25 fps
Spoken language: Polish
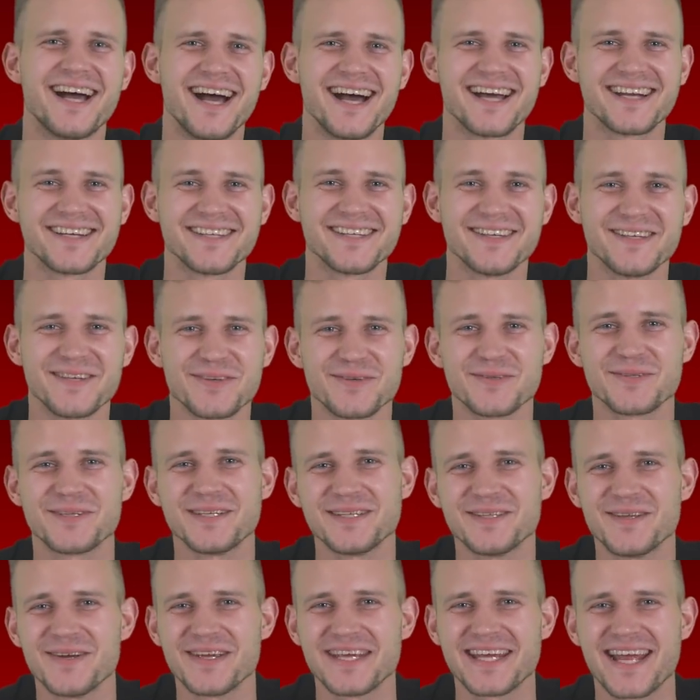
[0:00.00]
czarny,
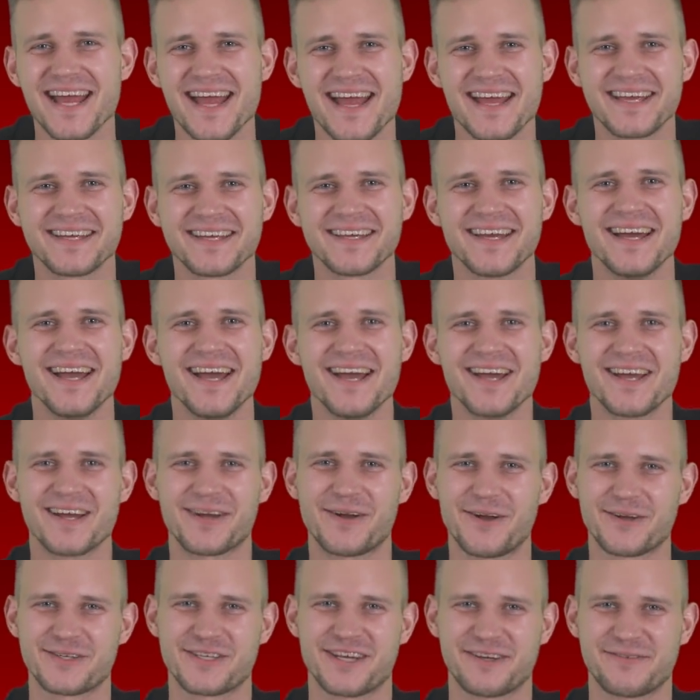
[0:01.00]
rudy, no i gej.
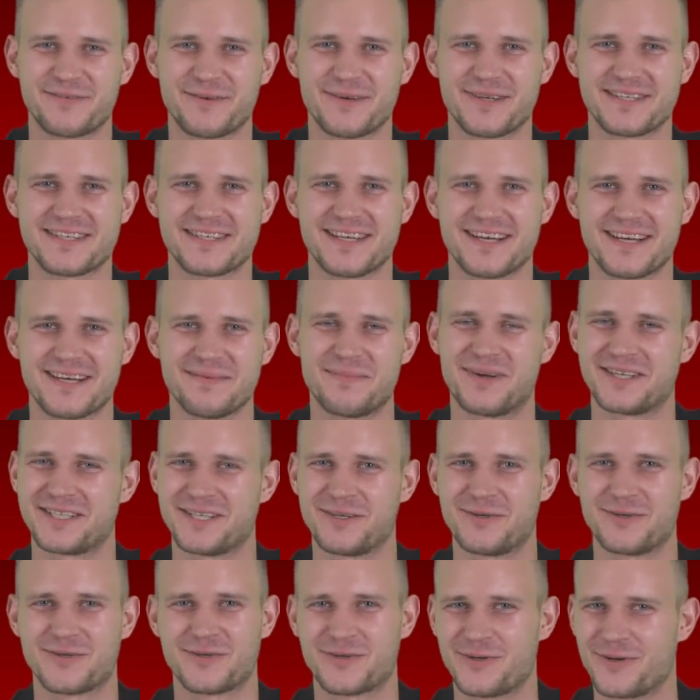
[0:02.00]
Gorzej w USA chyba
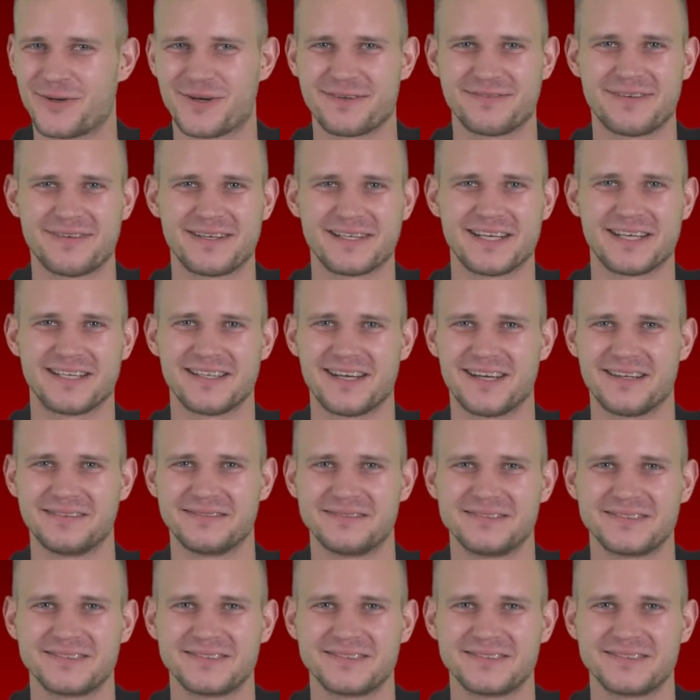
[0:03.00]
się już nie da.